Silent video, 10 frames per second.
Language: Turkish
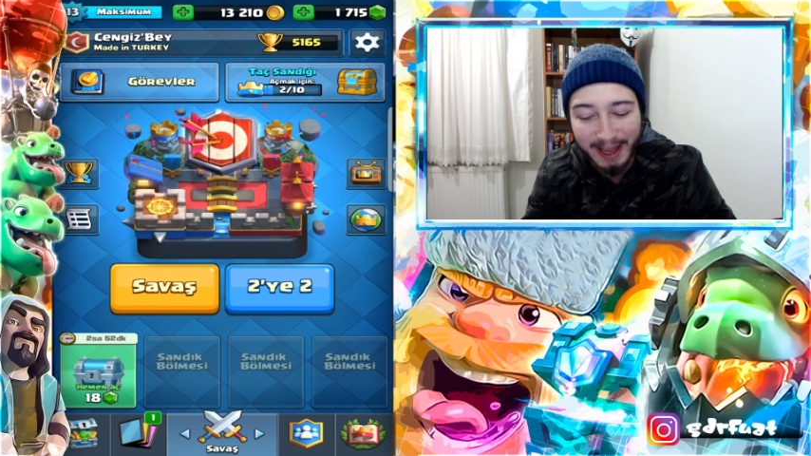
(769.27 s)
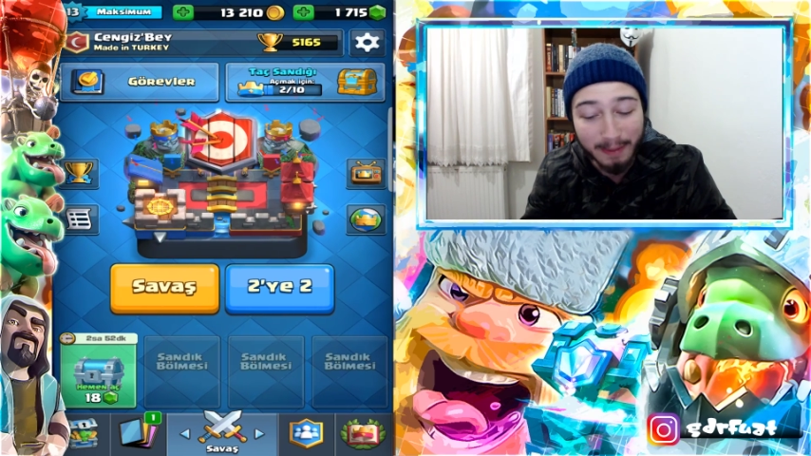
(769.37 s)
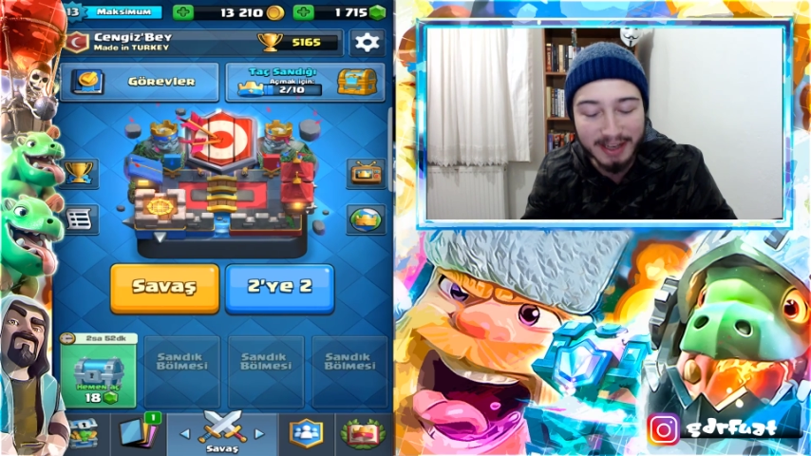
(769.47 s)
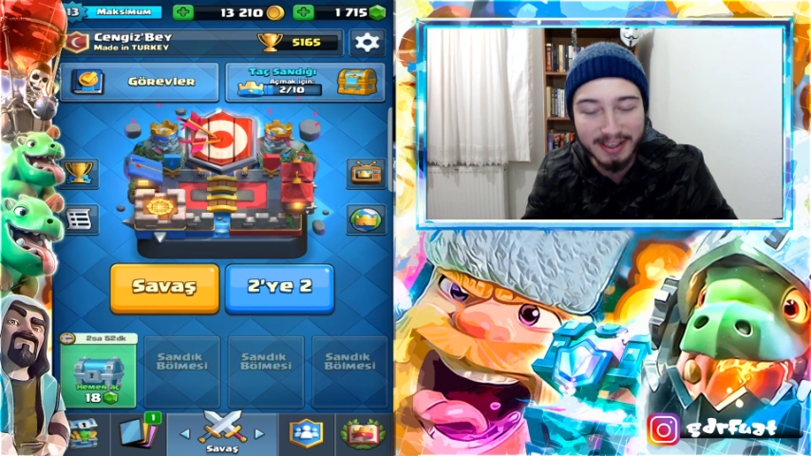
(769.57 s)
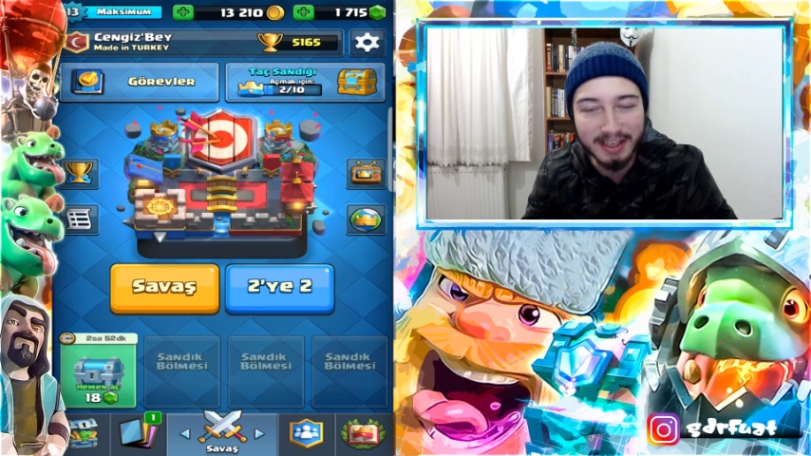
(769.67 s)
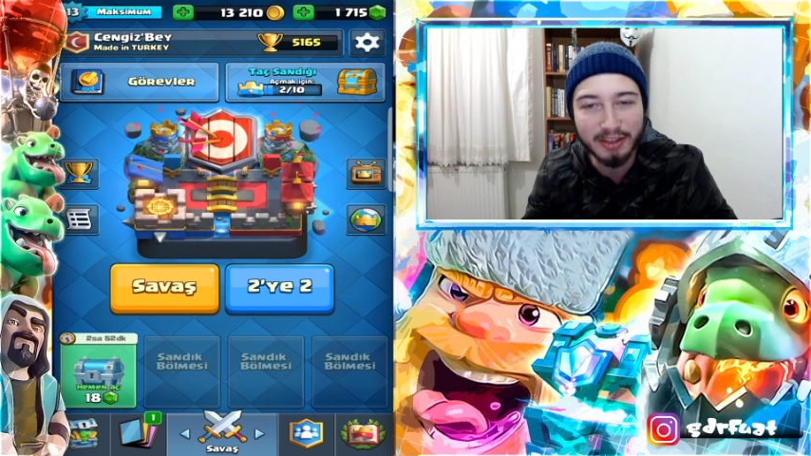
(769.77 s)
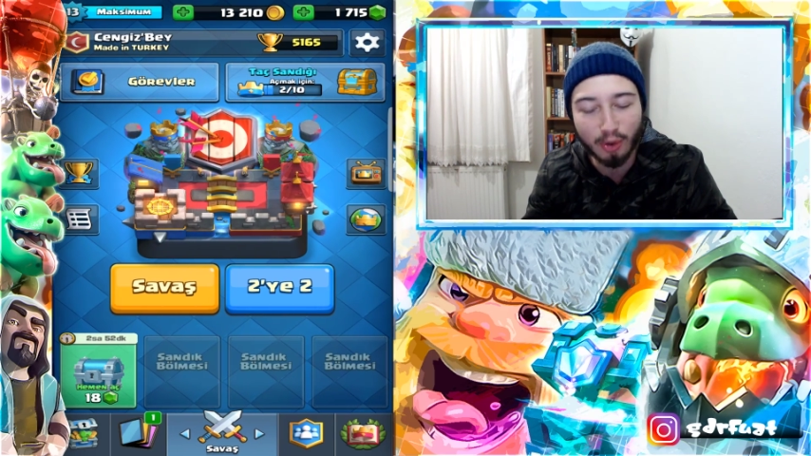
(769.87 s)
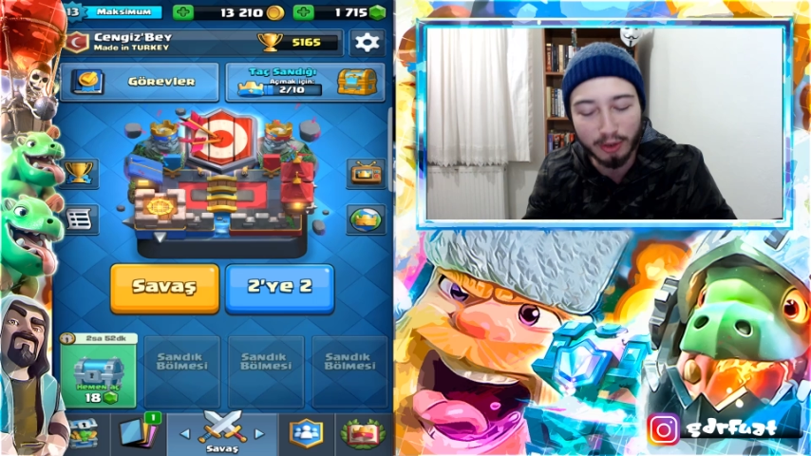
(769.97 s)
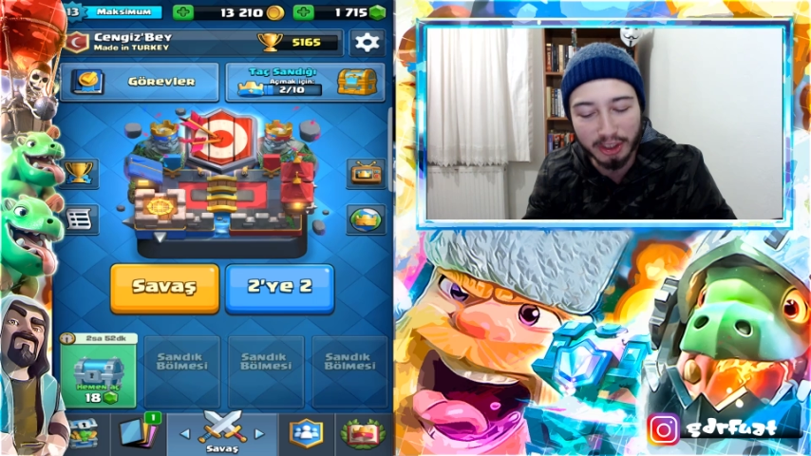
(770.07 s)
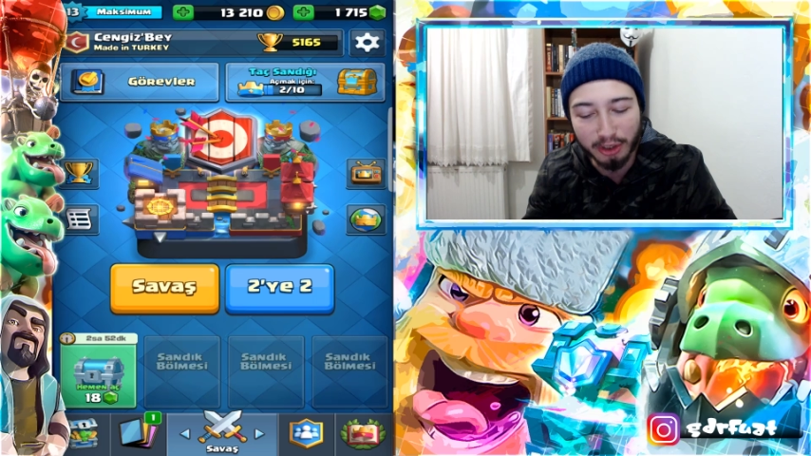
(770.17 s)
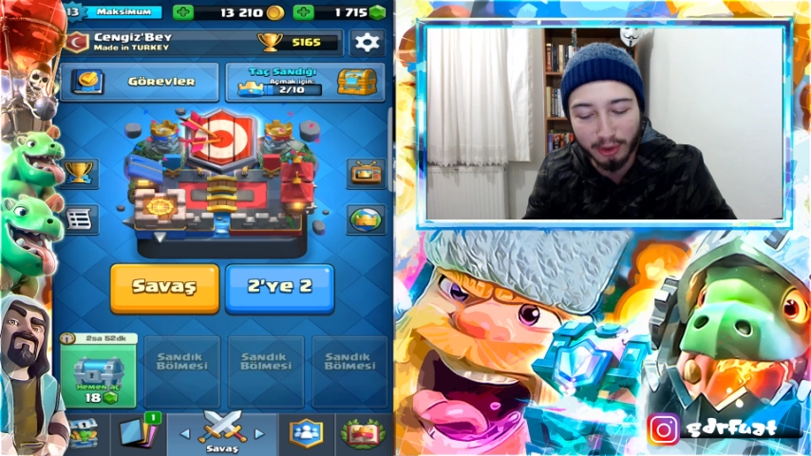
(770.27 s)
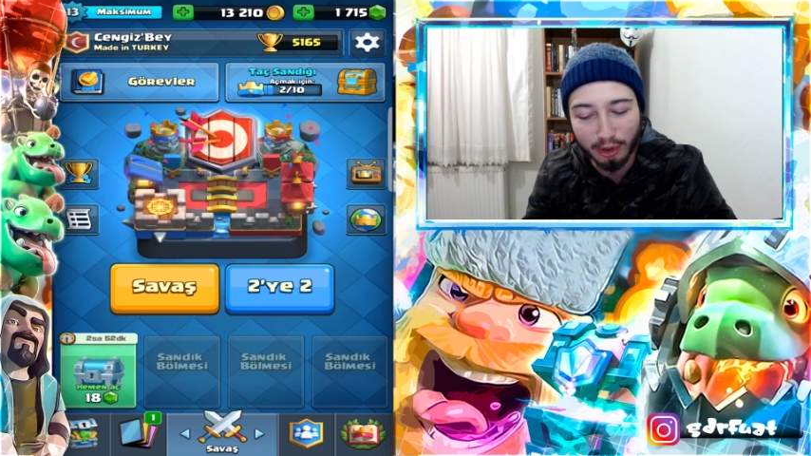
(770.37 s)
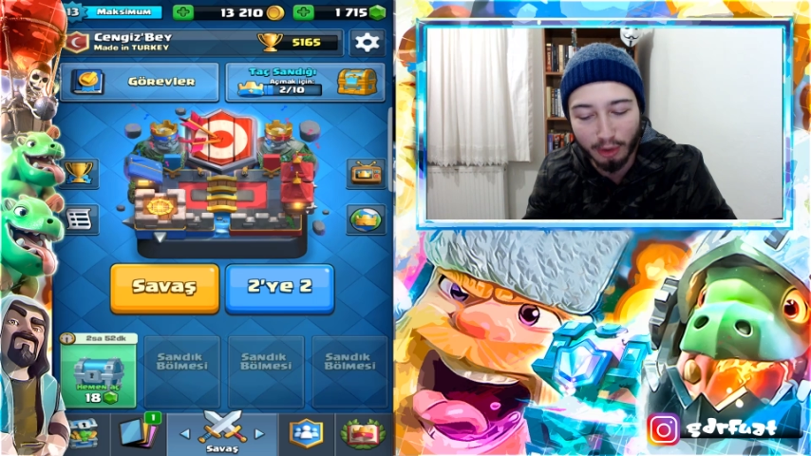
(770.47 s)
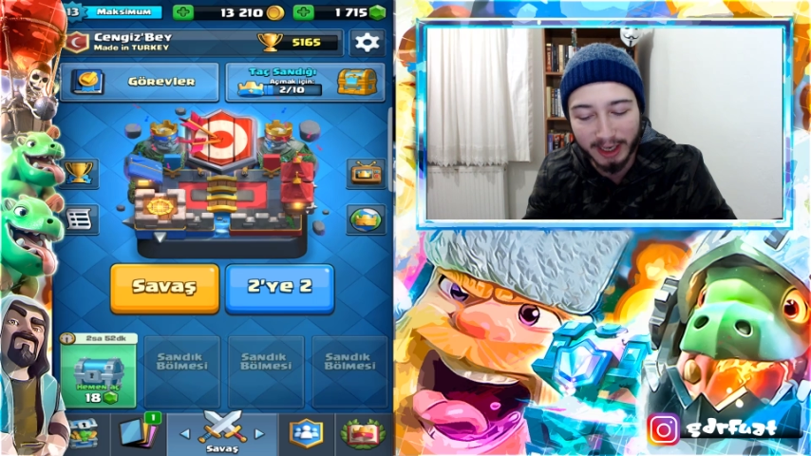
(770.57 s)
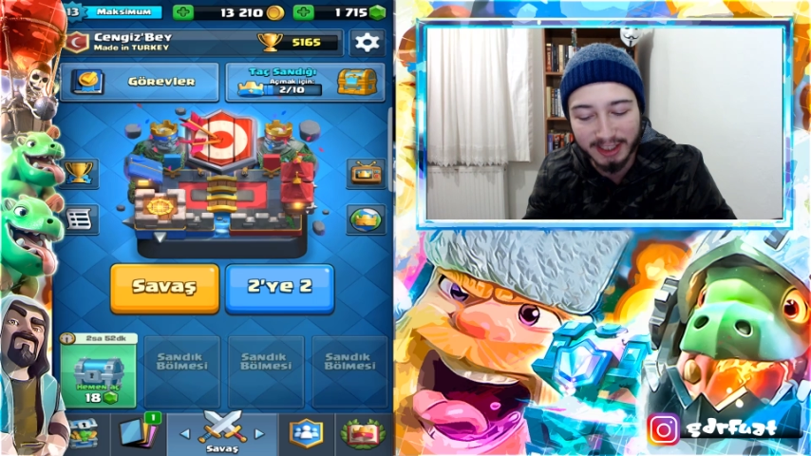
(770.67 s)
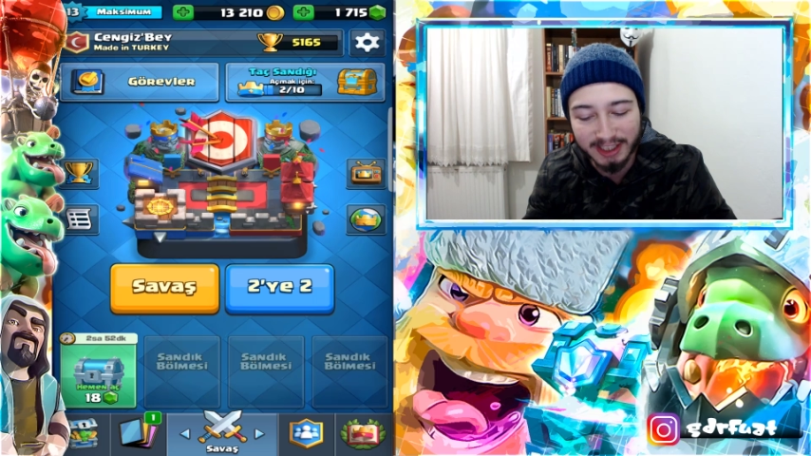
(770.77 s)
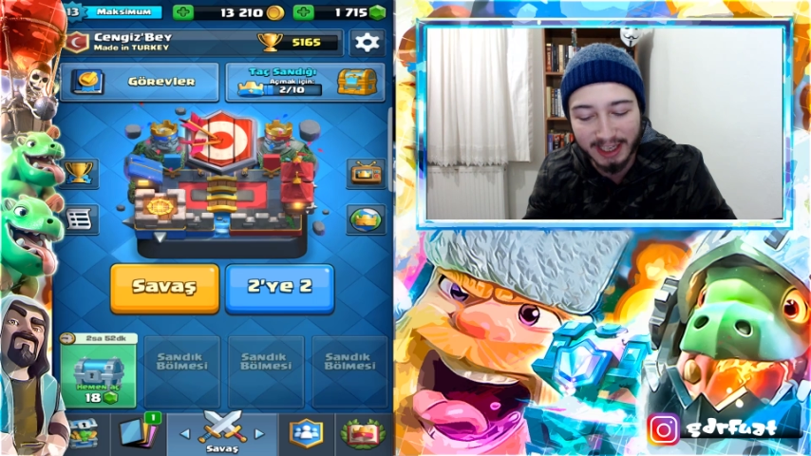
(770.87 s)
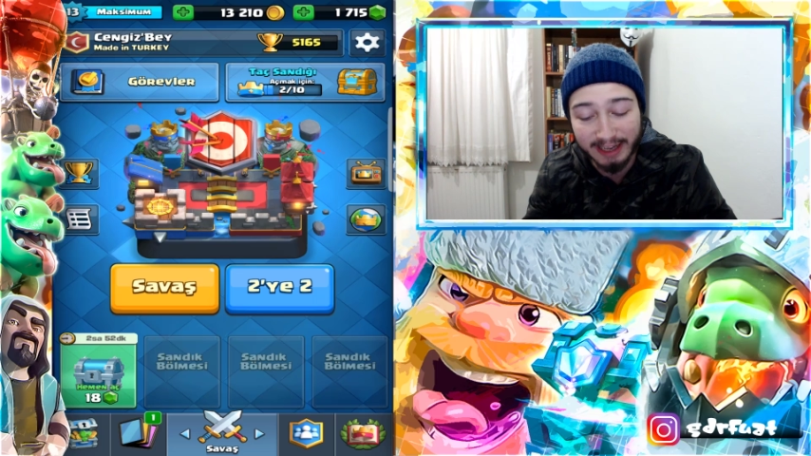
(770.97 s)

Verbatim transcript: Beni izlediğiniz için çok teşekkür ediyorum arkadaşlar.